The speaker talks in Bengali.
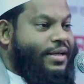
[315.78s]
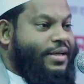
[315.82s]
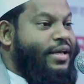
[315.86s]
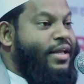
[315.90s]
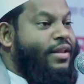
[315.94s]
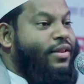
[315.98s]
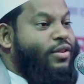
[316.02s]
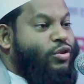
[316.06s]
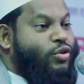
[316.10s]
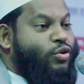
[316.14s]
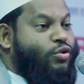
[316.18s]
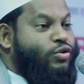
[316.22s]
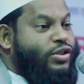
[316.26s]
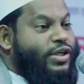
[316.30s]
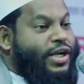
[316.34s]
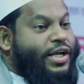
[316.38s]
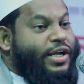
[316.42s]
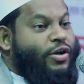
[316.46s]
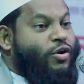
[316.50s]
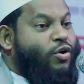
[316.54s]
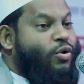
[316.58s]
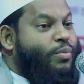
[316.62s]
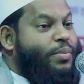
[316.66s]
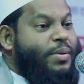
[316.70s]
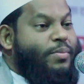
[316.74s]
কিন্তু
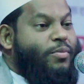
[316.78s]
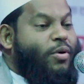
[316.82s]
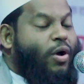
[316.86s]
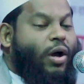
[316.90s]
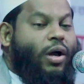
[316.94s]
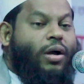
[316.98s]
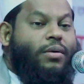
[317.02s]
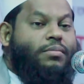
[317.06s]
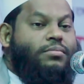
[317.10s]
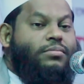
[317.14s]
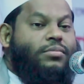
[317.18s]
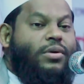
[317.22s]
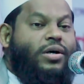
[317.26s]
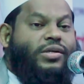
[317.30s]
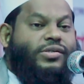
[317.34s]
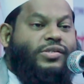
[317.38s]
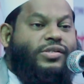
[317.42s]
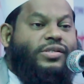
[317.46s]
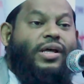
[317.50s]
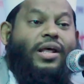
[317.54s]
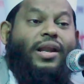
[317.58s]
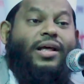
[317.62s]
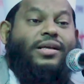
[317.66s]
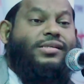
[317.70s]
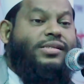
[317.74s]
যেই নবী মোহাম্মদ
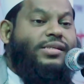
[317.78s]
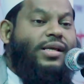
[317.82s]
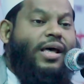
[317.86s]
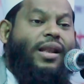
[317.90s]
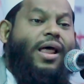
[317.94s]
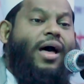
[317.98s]
সাল্লাহ